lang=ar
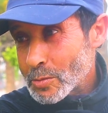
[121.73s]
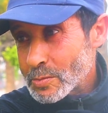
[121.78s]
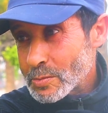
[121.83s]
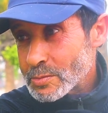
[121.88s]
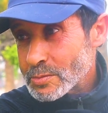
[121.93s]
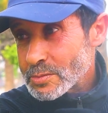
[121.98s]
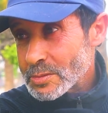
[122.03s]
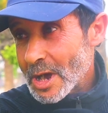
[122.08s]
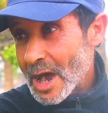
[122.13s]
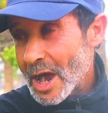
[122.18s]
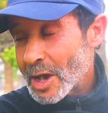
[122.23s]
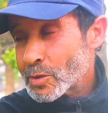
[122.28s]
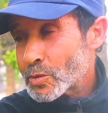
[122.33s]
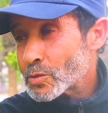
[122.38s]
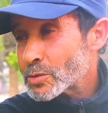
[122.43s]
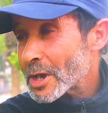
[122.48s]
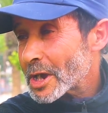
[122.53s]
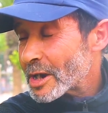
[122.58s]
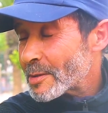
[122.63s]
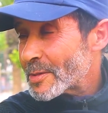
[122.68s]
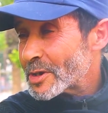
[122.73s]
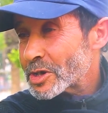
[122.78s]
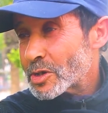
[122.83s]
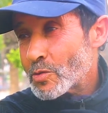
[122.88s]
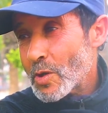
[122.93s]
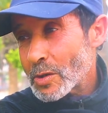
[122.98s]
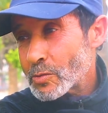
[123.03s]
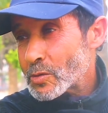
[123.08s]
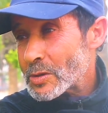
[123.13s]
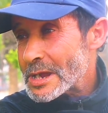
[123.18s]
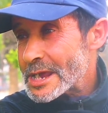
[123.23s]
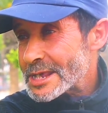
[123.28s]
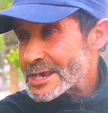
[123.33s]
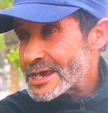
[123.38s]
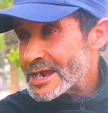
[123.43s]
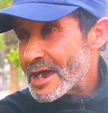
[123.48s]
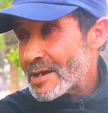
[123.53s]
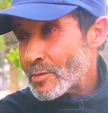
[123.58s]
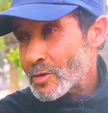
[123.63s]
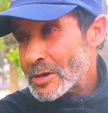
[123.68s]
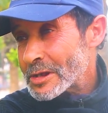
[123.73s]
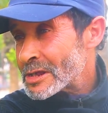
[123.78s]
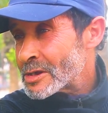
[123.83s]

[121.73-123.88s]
من عام عنده تقريبا شي 31 عام ولا